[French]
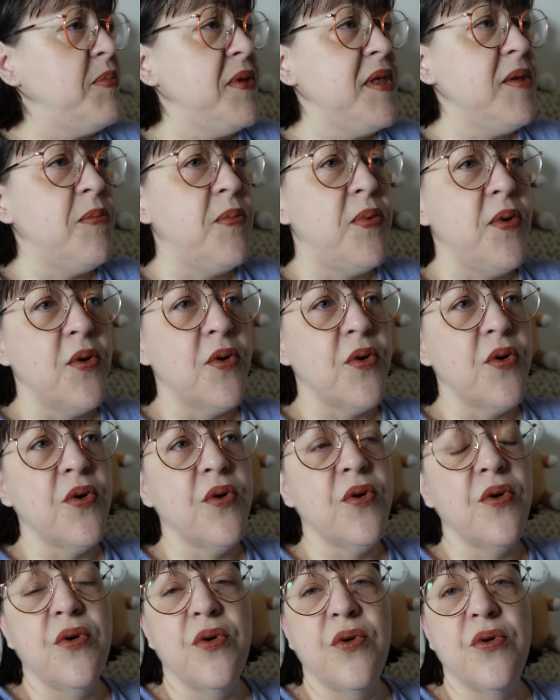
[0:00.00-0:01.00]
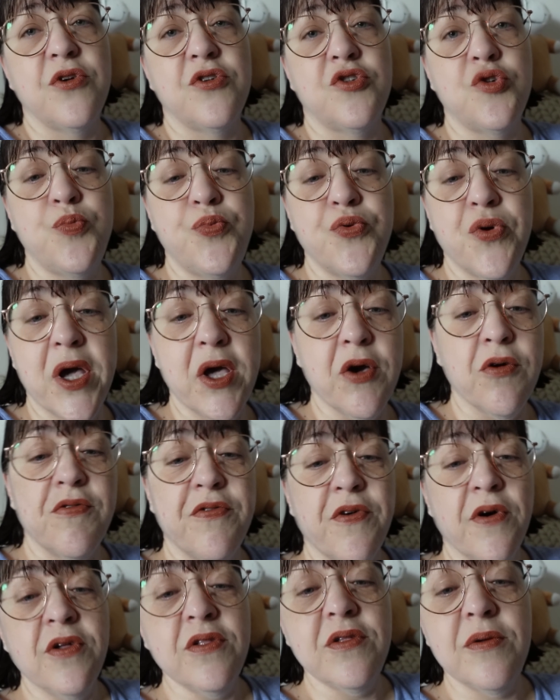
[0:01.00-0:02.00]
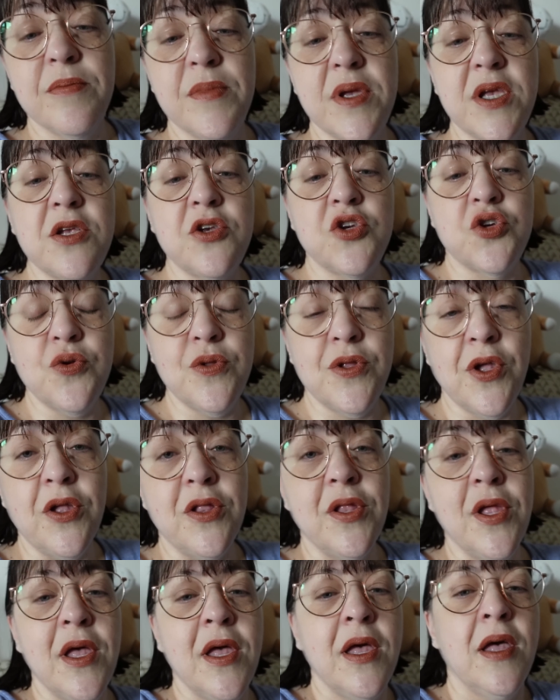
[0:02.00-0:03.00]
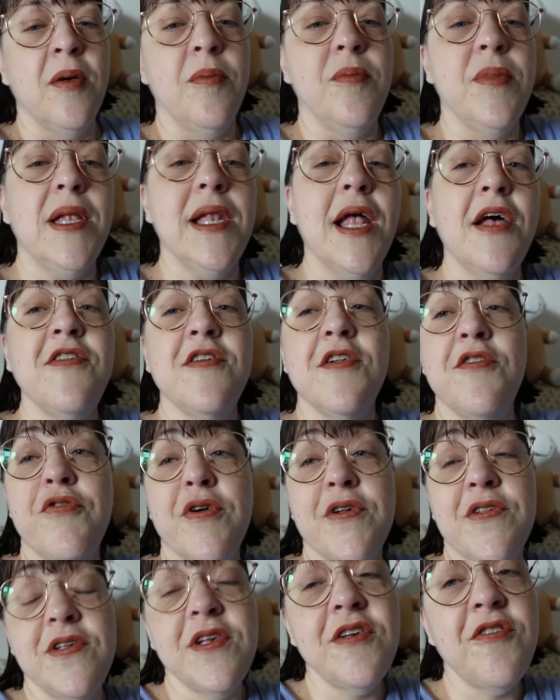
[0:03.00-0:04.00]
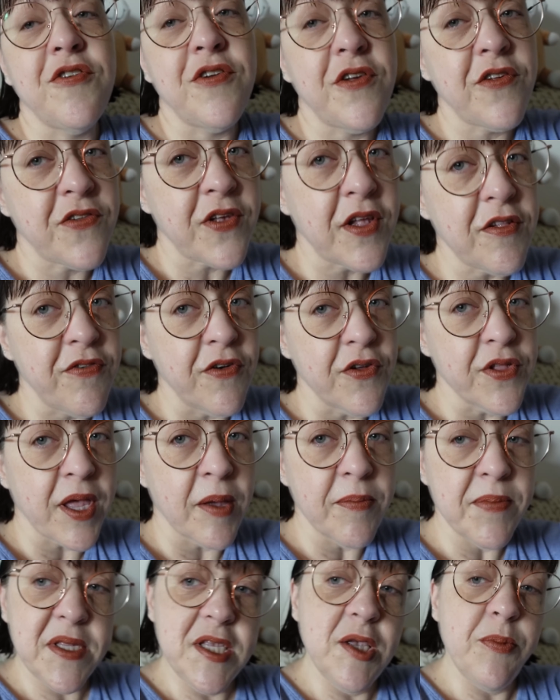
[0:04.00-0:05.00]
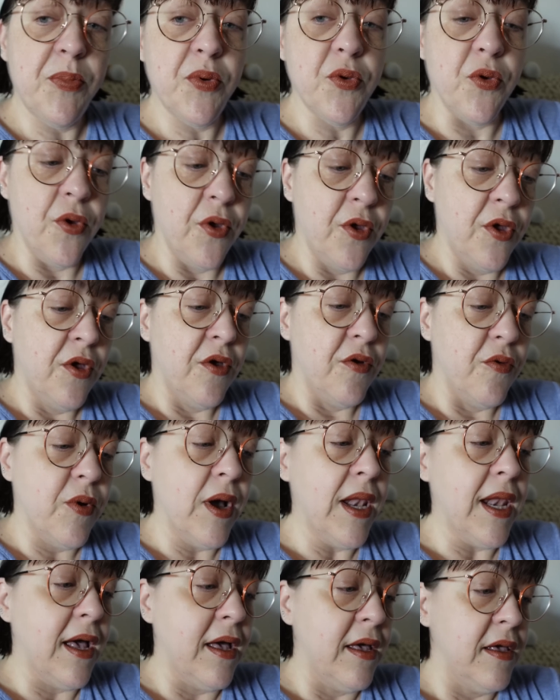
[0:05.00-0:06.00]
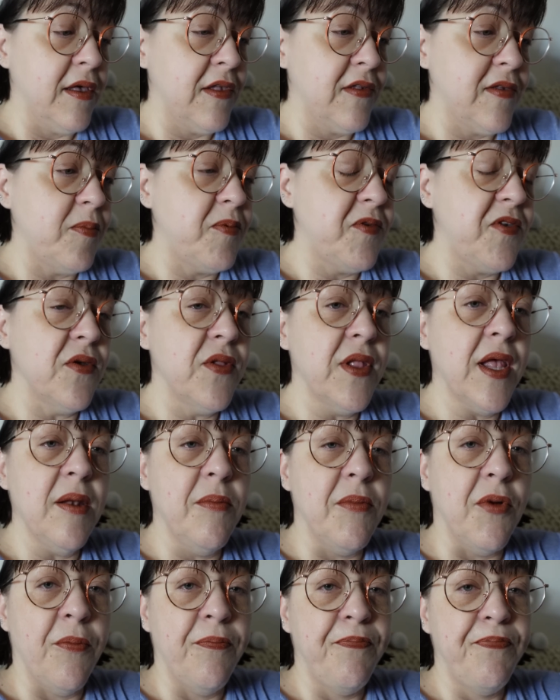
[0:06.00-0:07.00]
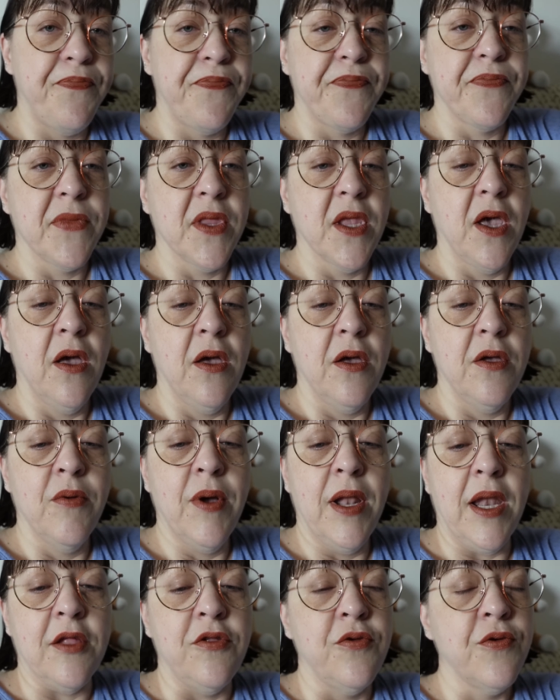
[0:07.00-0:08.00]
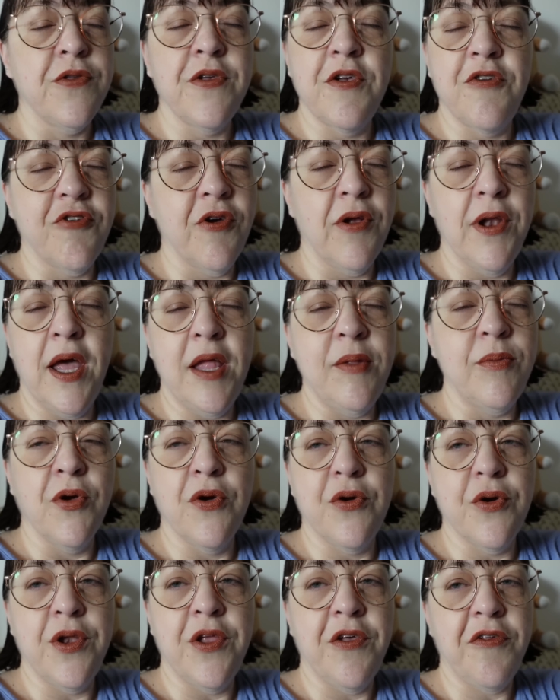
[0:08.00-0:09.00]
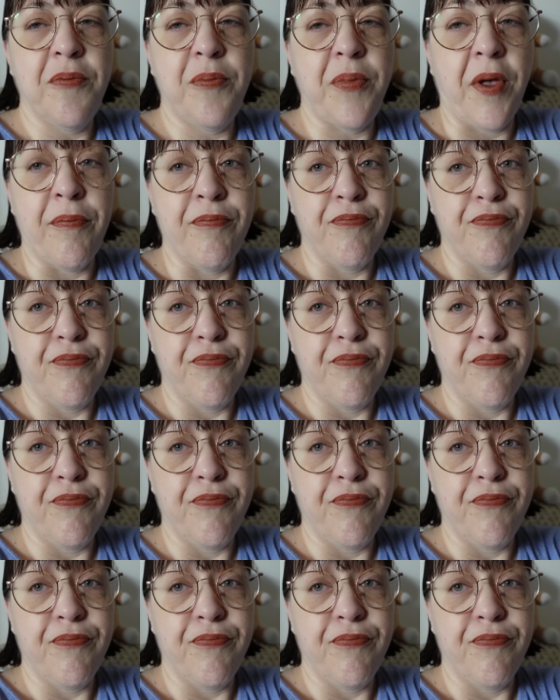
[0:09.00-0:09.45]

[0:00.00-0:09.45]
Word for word: bibelots, je pourrais revendre, mais je donne. Mais là, cette fois-ci, j'essaie de vendre un petit peu. Voilà, exceptionnellement. Voilà, donc ces gens-là, ils ne me connaissent pas.